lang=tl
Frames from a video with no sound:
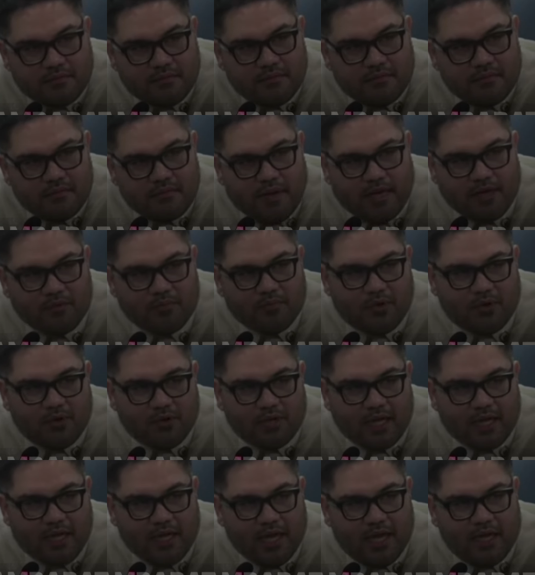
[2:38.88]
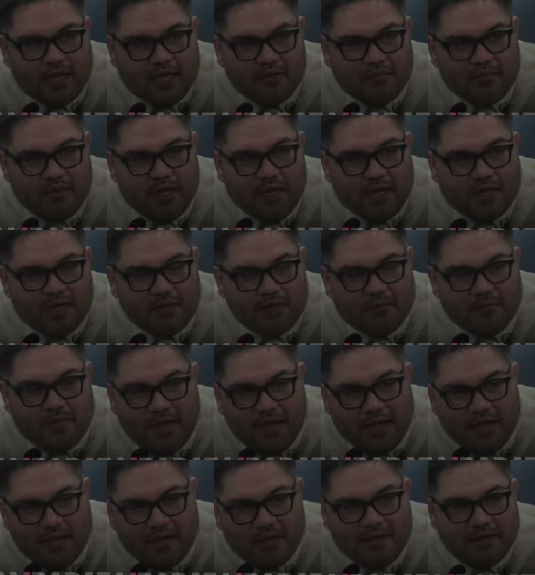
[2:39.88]
paano po nangyayari yung mga ganitong
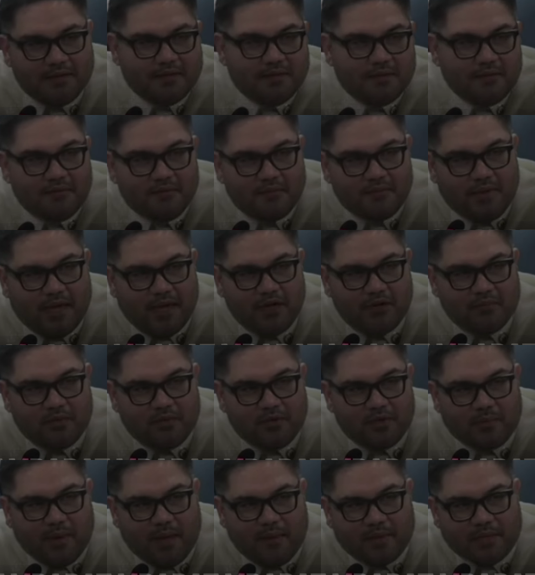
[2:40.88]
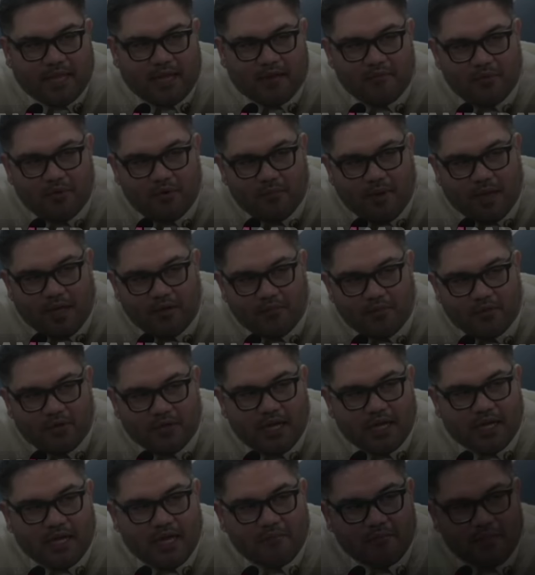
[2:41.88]
bagay, paano po napapatakbo, paano po
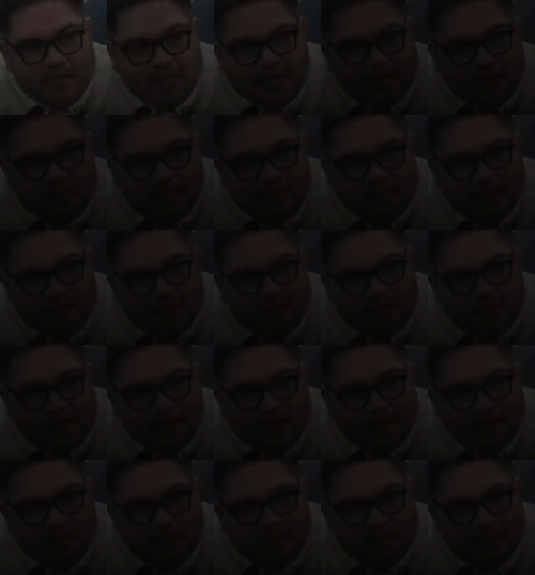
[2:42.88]
nagagamit.